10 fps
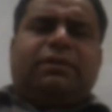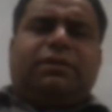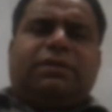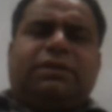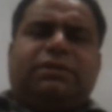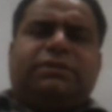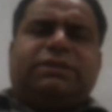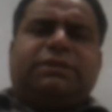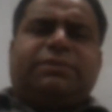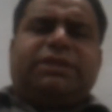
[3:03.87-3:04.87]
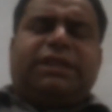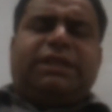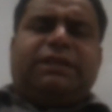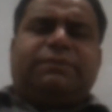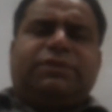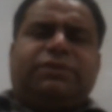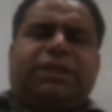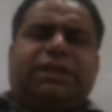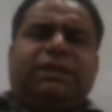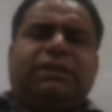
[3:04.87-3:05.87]
और इसकी बजाय हम जो
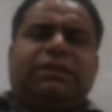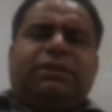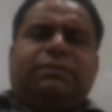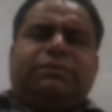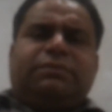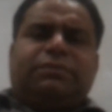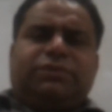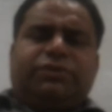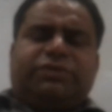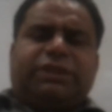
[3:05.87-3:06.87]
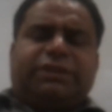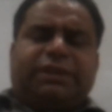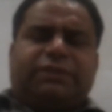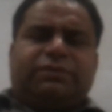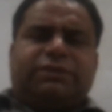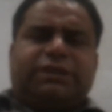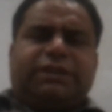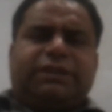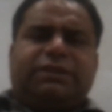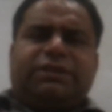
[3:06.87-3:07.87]
है दूसरे तरीक़ों से
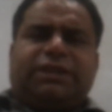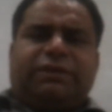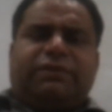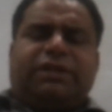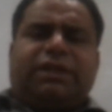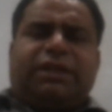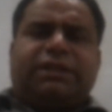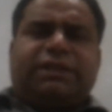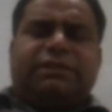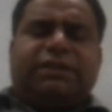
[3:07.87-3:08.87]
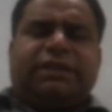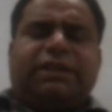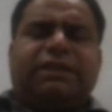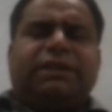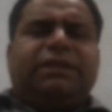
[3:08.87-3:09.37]
जानवर का इलाज कर सकें